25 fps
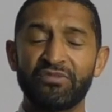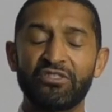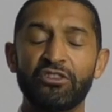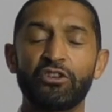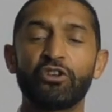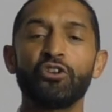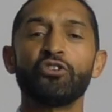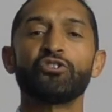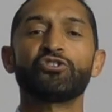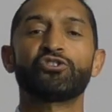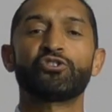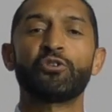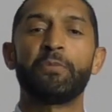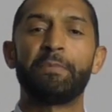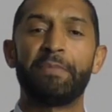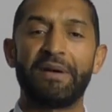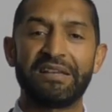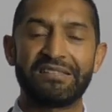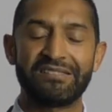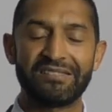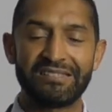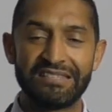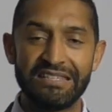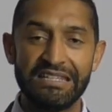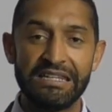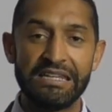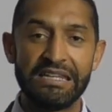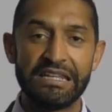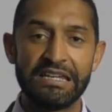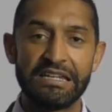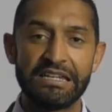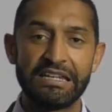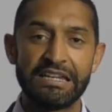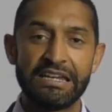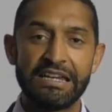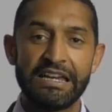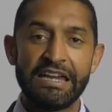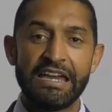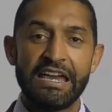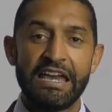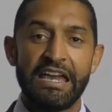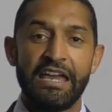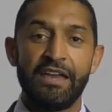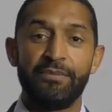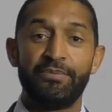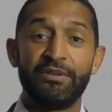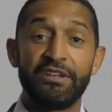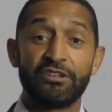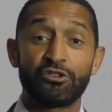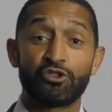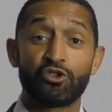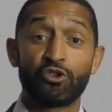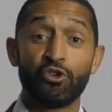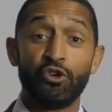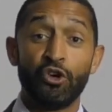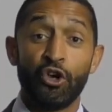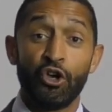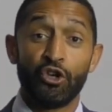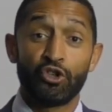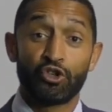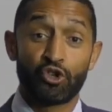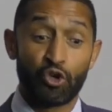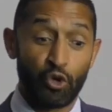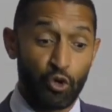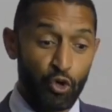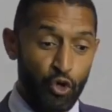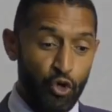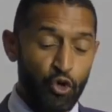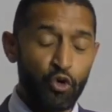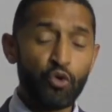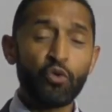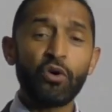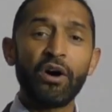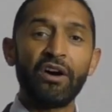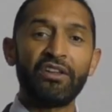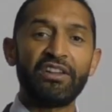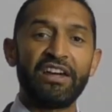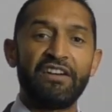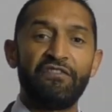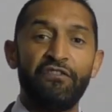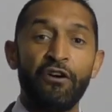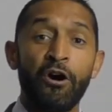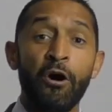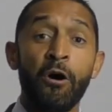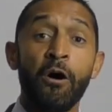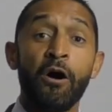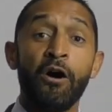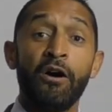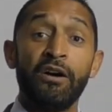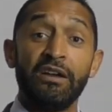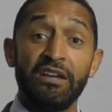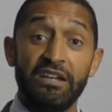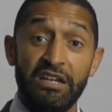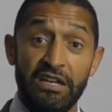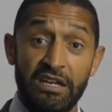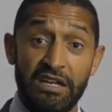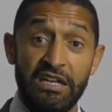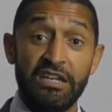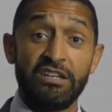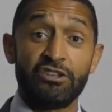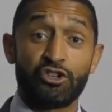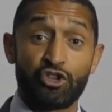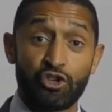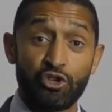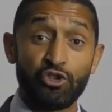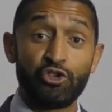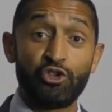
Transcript: que se passe-t-il Eh bien, je, je cours en avant et je